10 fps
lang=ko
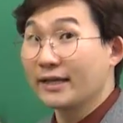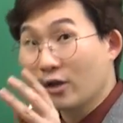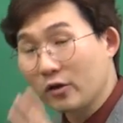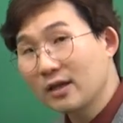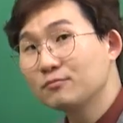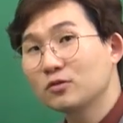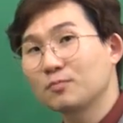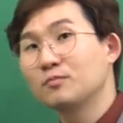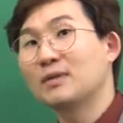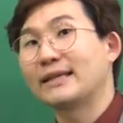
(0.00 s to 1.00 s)
이 경향
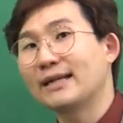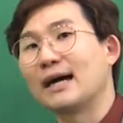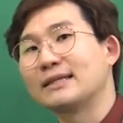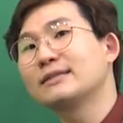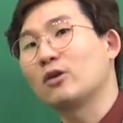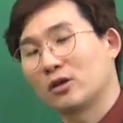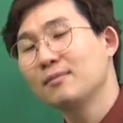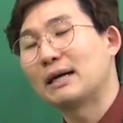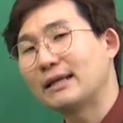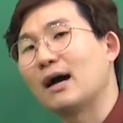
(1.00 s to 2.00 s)
분석뿐만 아니라 그
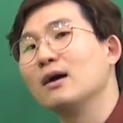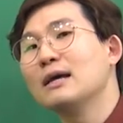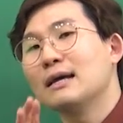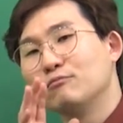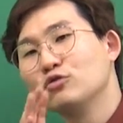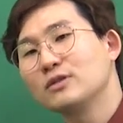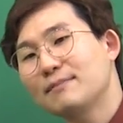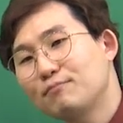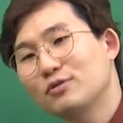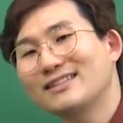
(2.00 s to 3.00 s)
경향마다
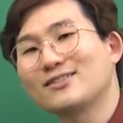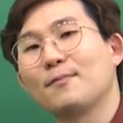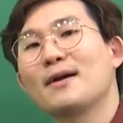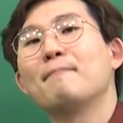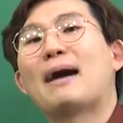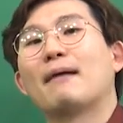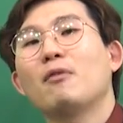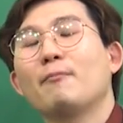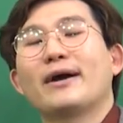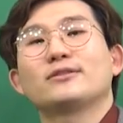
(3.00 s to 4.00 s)
문제풀이 접근
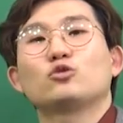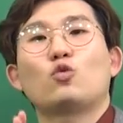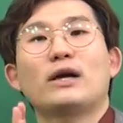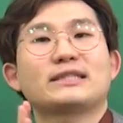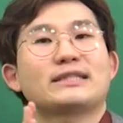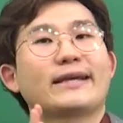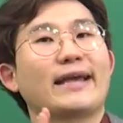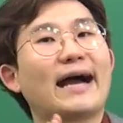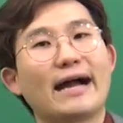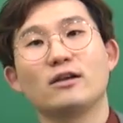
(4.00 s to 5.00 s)
방법까지도
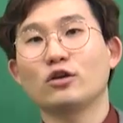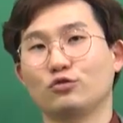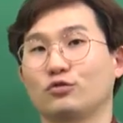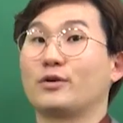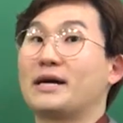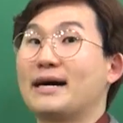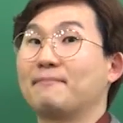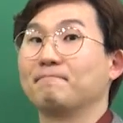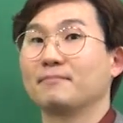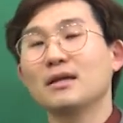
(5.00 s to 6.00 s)
확실하게 알려줄 거야.
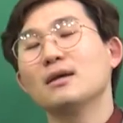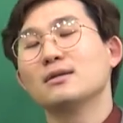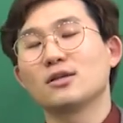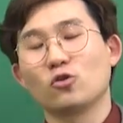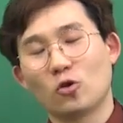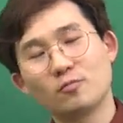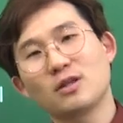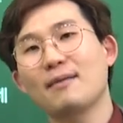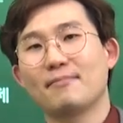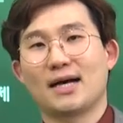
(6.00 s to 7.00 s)
자,
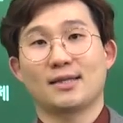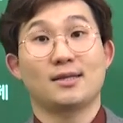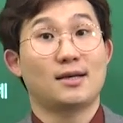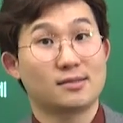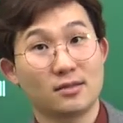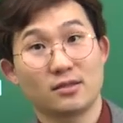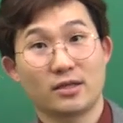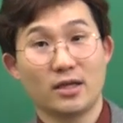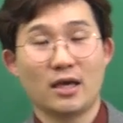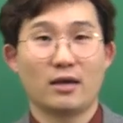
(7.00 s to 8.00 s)
너무나 많은
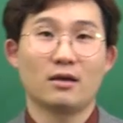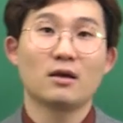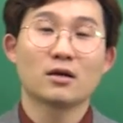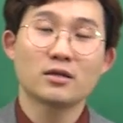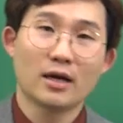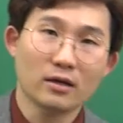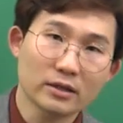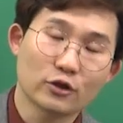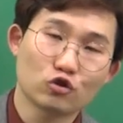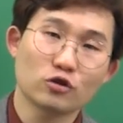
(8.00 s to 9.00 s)
학생들이 그냥
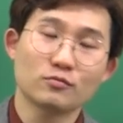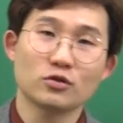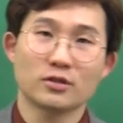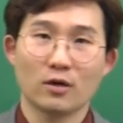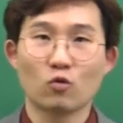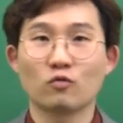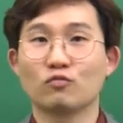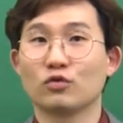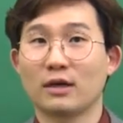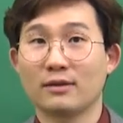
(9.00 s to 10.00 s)
기출문제
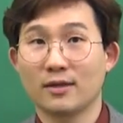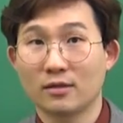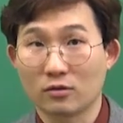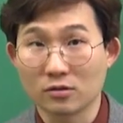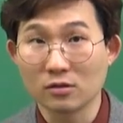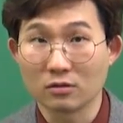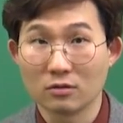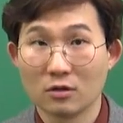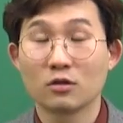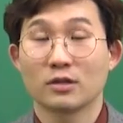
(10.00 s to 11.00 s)
공부를 한다는 것은
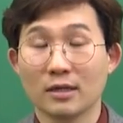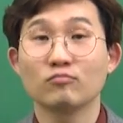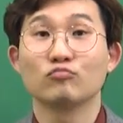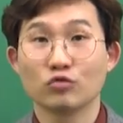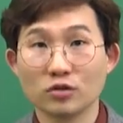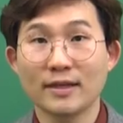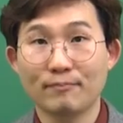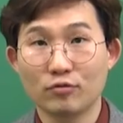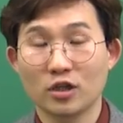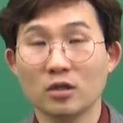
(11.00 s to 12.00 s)
그냥
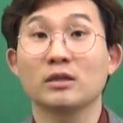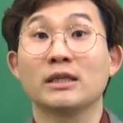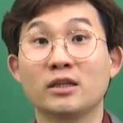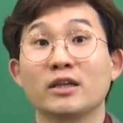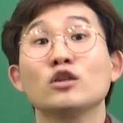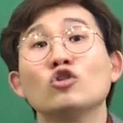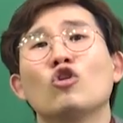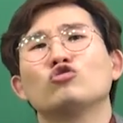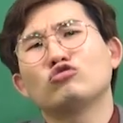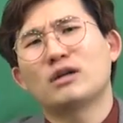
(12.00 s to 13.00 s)
문제풀이를 익히는
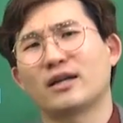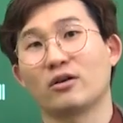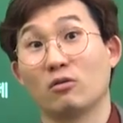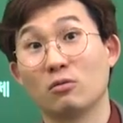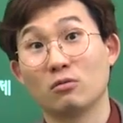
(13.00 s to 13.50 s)
건 줄 알아요.